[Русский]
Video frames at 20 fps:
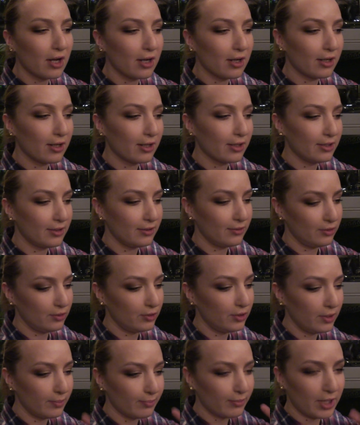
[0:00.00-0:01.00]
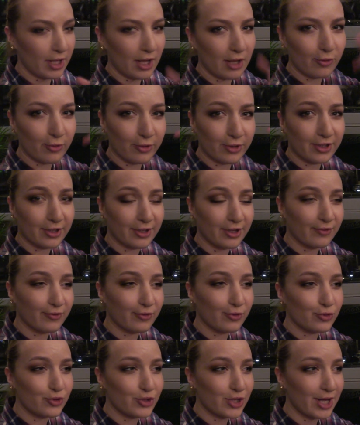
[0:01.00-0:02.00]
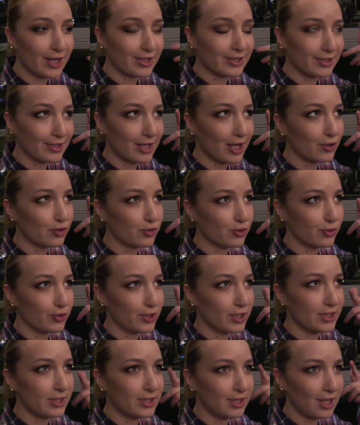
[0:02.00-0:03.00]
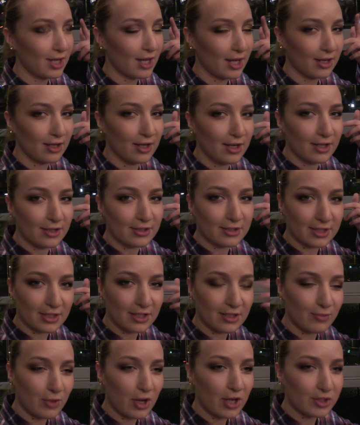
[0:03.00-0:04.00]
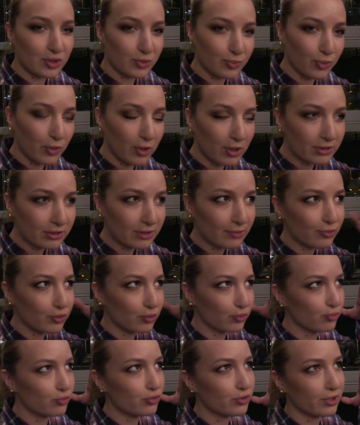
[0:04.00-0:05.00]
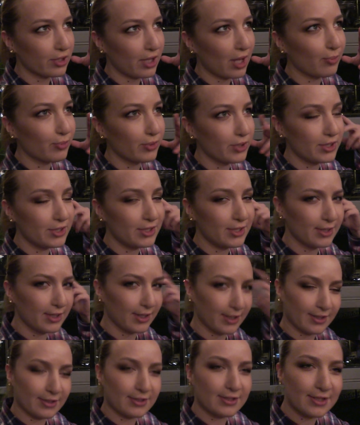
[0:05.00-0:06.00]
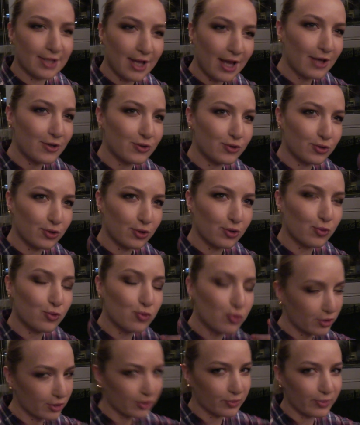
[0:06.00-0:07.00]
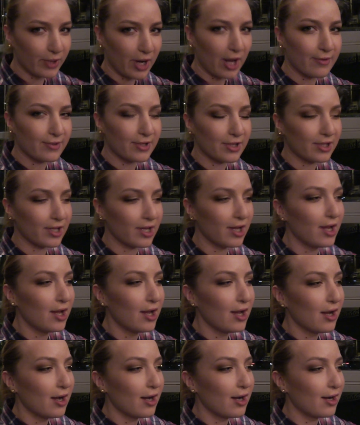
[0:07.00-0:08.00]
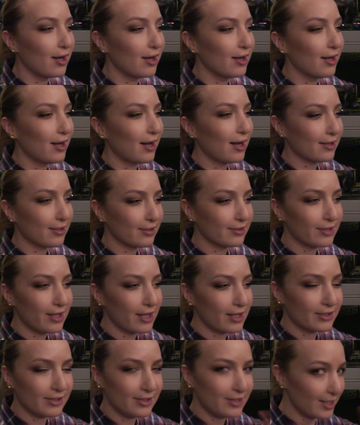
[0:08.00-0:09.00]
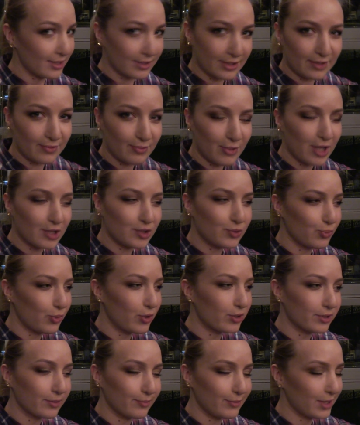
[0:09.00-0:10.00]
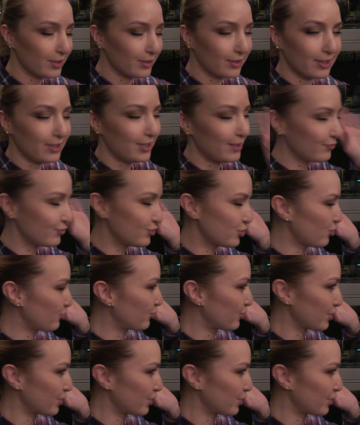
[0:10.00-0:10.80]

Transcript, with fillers: А, и моя логика включается так, что если я занимаюсь спортом, то нужно как бы идти до конца, еще и кушать правильно. А, а когда я не занимаюсь спортом, я тогда ем все